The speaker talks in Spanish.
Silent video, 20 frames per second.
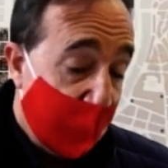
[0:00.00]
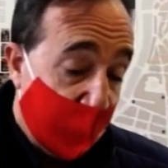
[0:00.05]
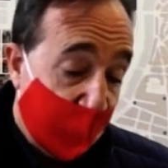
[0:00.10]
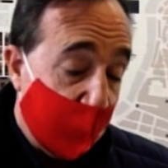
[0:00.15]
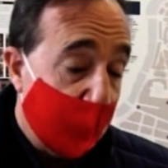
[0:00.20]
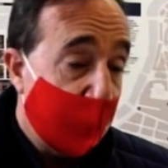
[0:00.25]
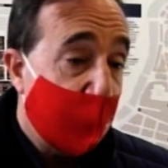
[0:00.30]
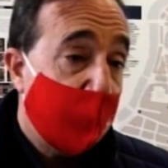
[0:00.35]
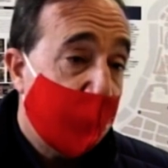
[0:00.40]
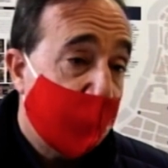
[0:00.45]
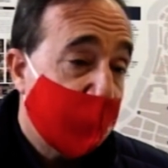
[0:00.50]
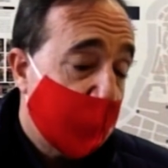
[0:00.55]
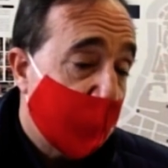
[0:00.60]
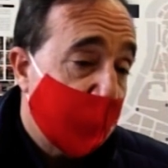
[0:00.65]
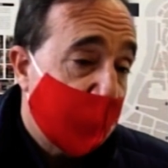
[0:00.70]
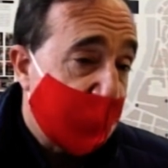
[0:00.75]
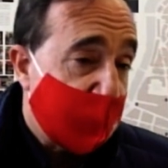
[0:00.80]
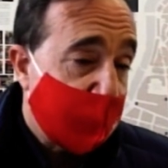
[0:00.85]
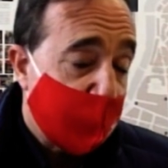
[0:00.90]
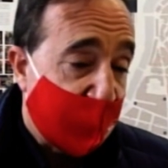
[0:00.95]
que son
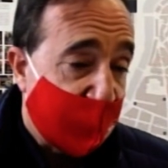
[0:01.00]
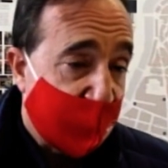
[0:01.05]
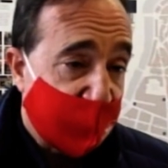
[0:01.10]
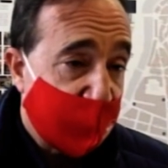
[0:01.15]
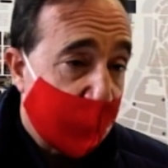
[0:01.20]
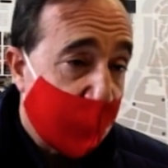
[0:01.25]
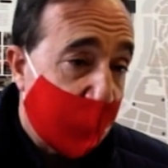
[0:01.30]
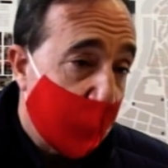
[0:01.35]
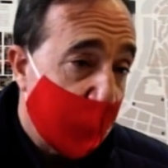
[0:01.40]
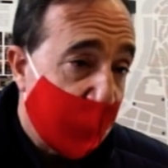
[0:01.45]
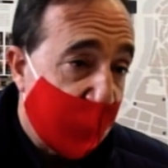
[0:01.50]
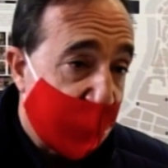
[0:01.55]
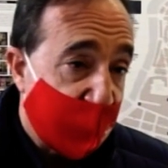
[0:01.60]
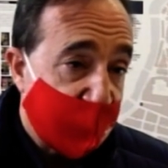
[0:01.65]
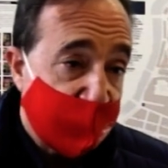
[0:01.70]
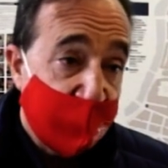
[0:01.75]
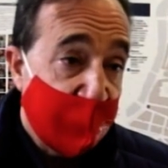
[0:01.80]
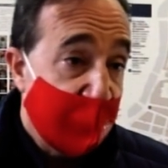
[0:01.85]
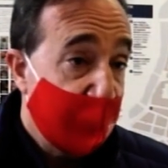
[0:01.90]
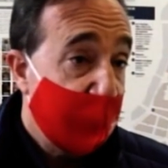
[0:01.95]
tres patas que van
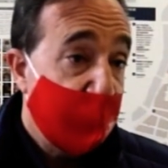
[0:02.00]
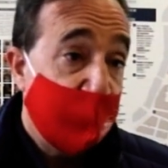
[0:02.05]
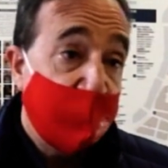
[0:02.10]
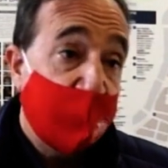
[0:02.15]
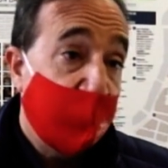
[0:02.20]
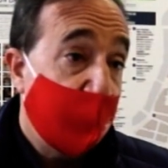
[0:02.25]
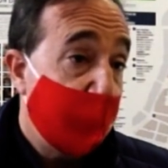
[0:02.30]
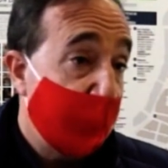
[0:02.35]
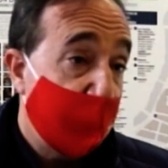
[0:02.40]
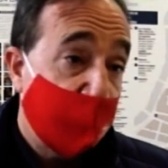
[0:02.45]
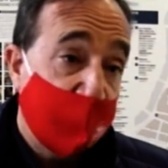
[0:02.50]
unidas y que,